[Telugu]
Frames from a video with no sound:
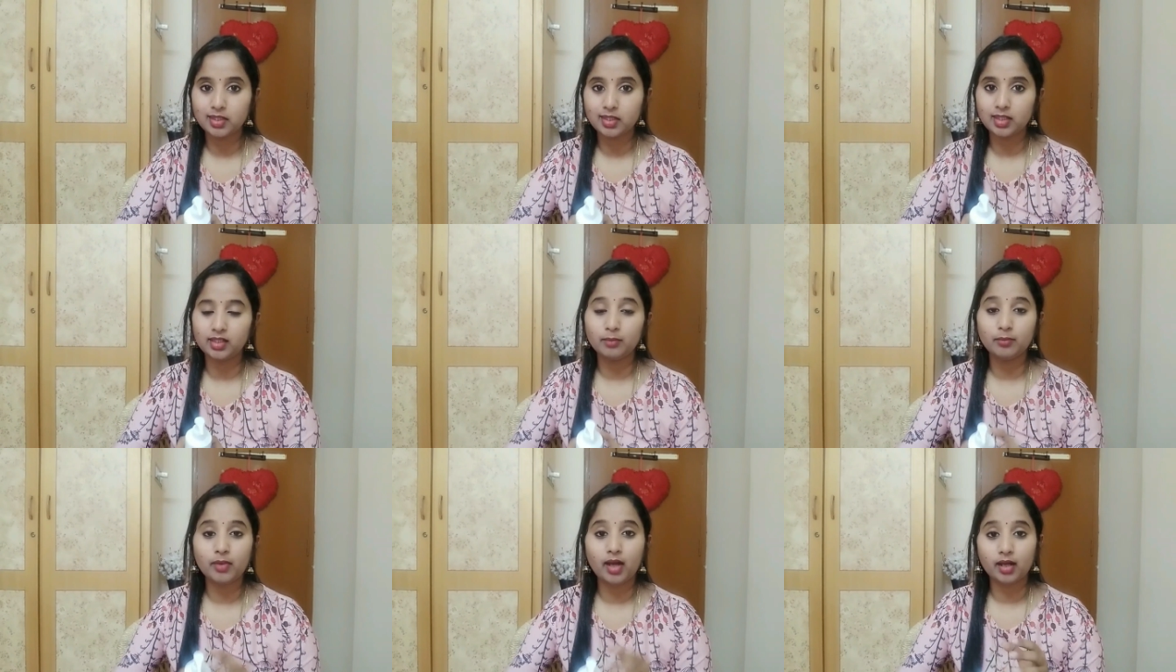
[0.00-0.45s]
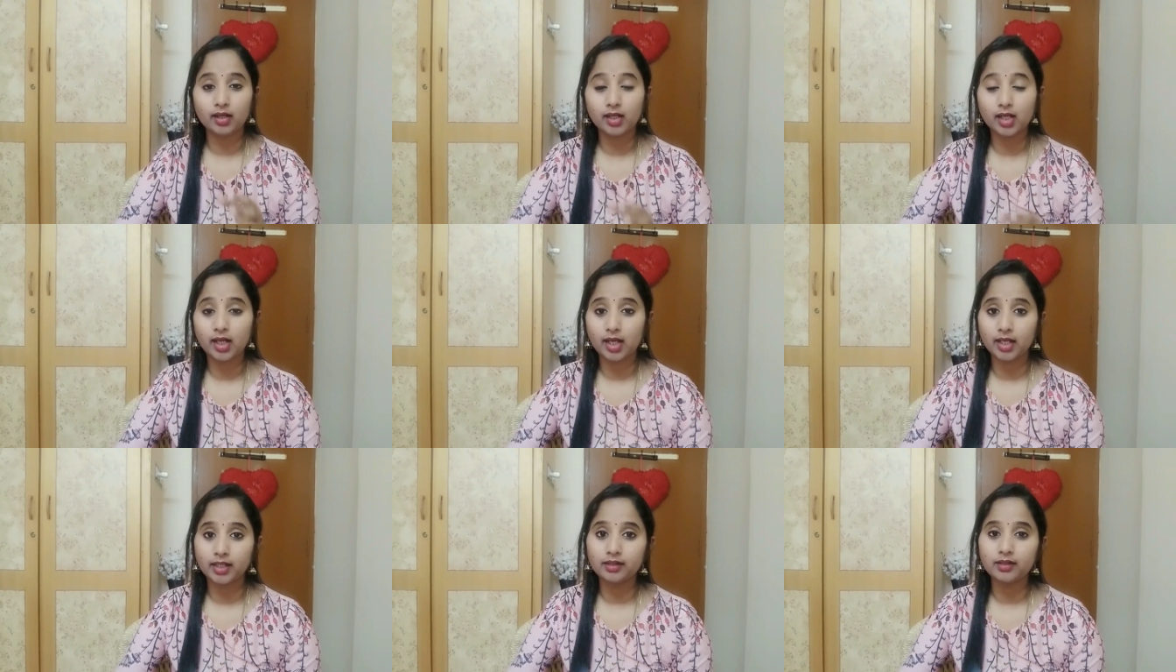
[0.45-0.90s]
స్కిన్ని
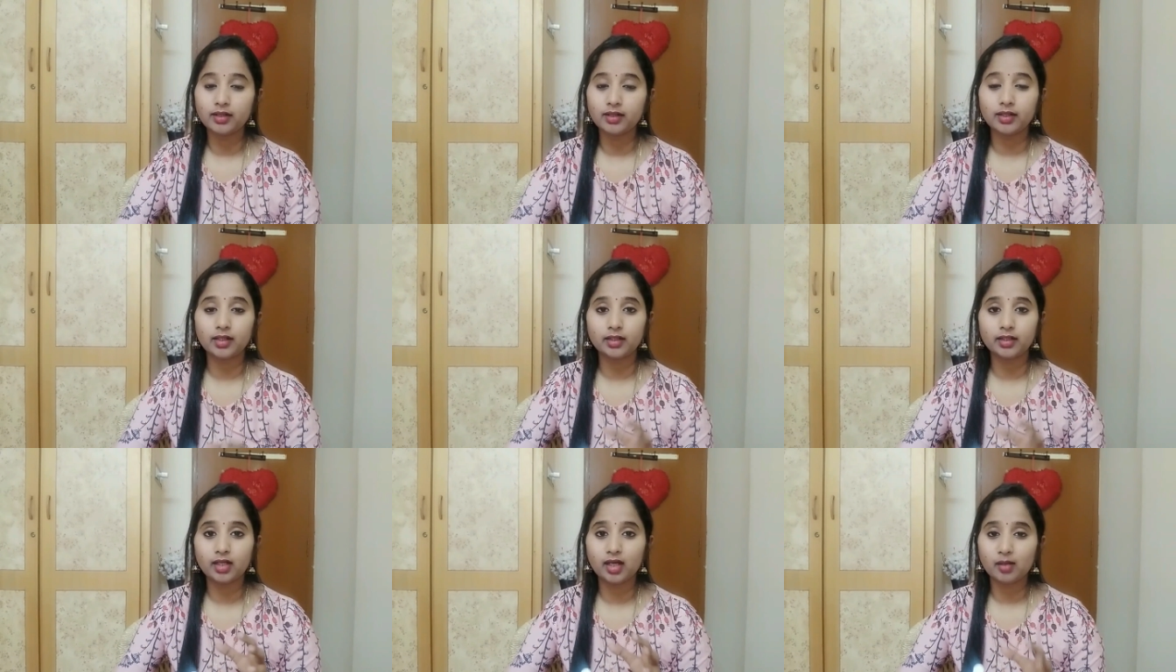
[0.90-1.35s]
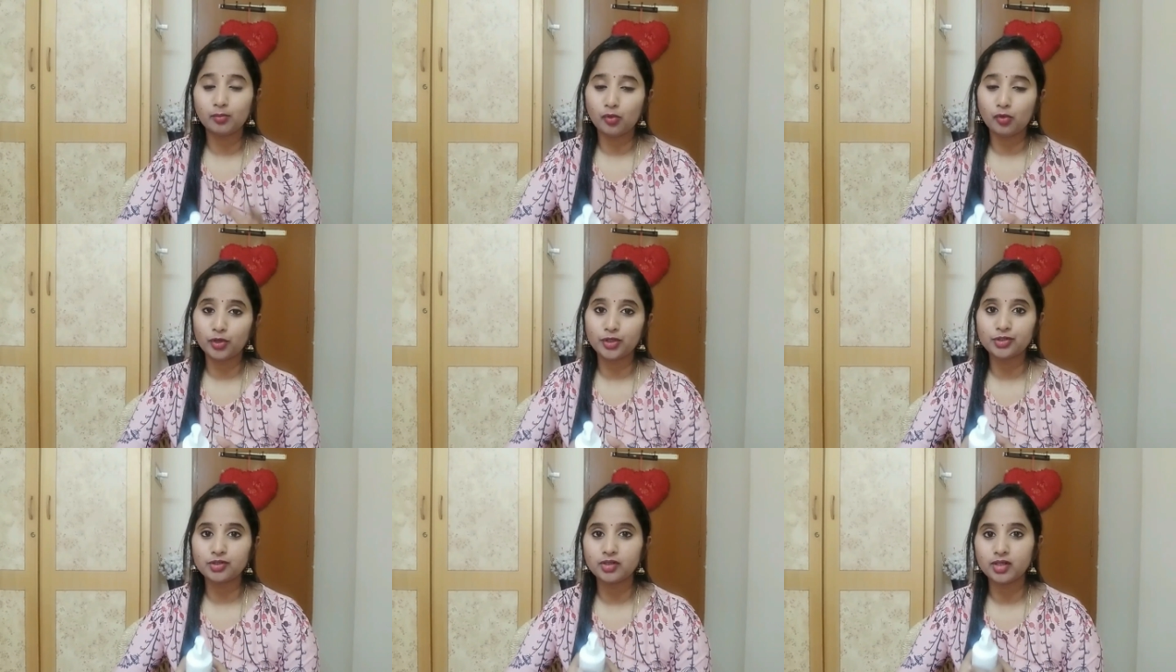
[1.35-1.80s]
బాగా హైడ్రేటెడ్గా
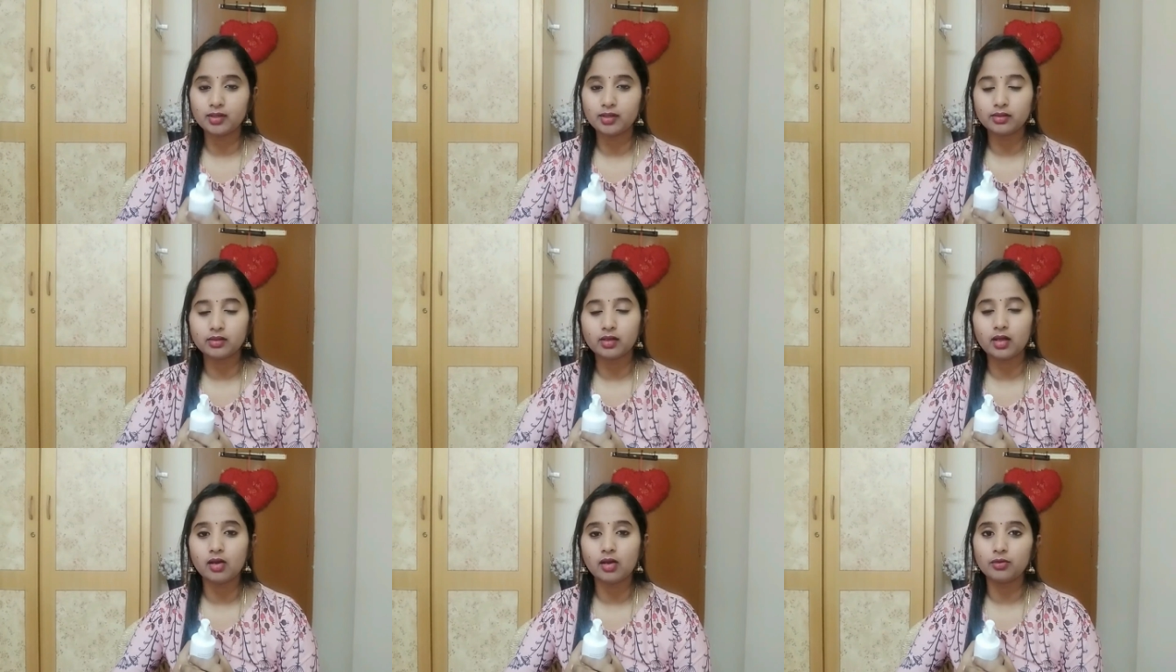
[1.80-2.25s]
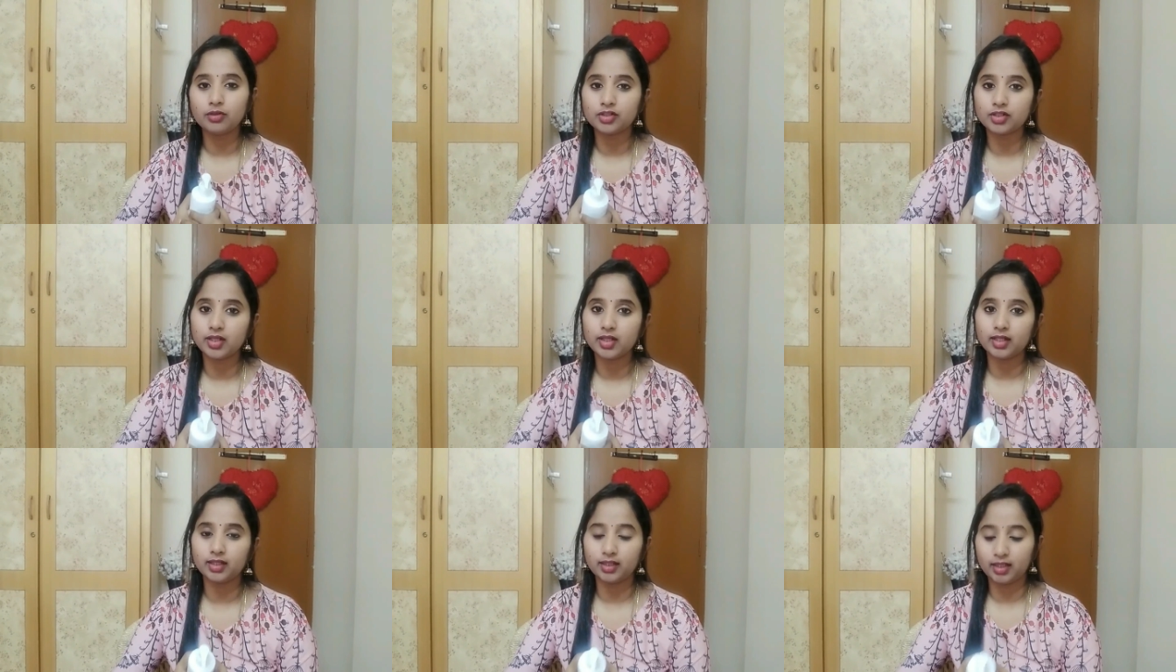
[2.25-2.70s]
మాయిశ్చరైజ్డ్గా
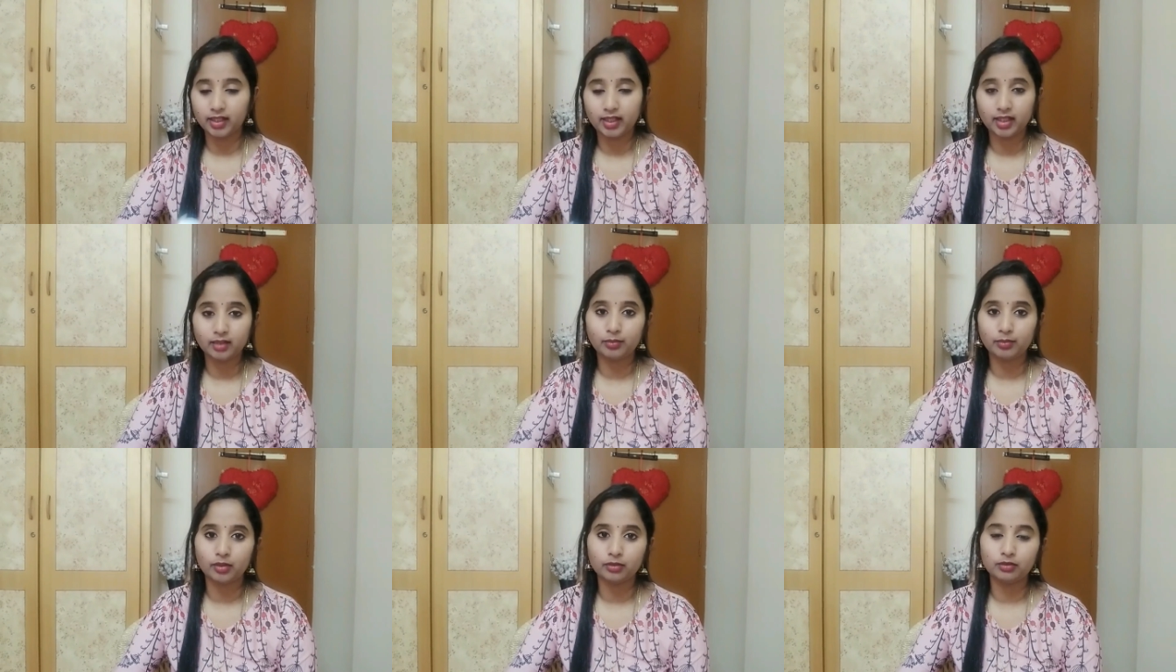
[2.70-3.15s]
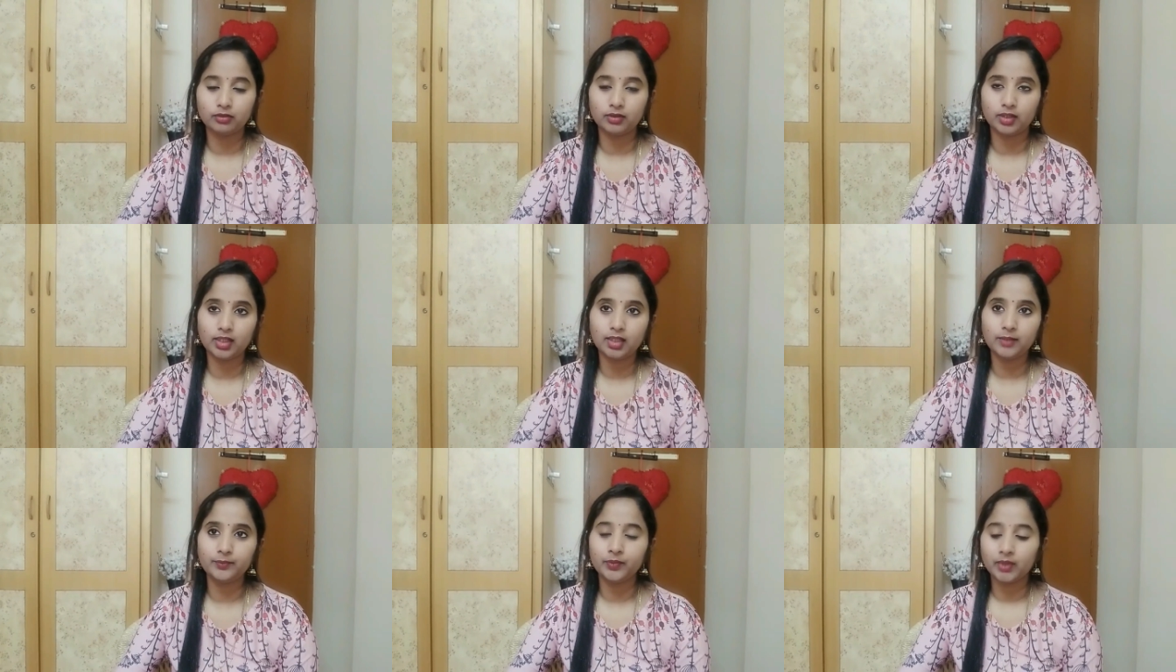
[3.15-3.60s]
ఉంచడానికి హెల్ప్
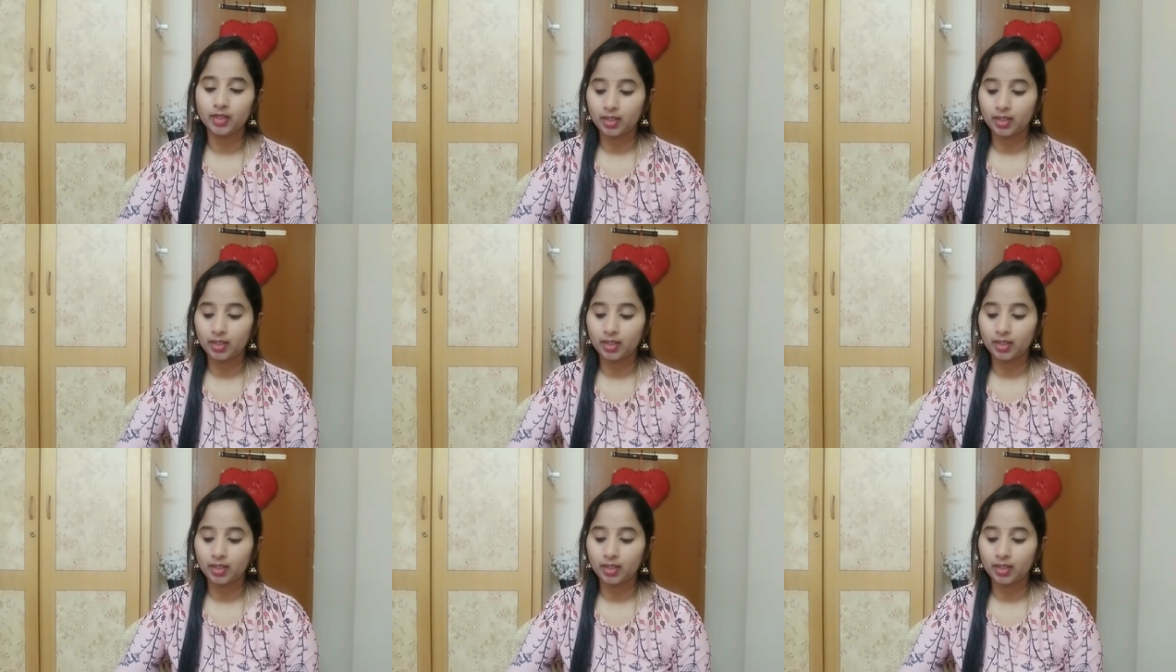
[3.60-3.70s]
అవుతుంది